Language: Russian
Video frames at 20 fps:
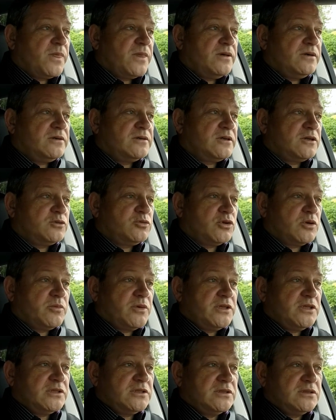э,
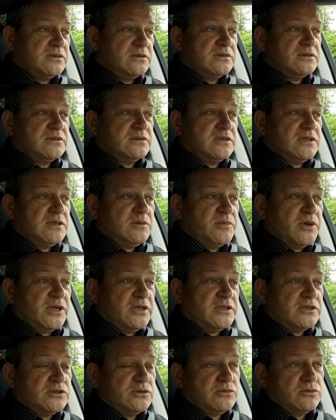которым они
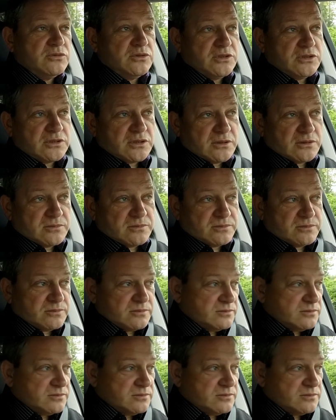занимались, ну, не за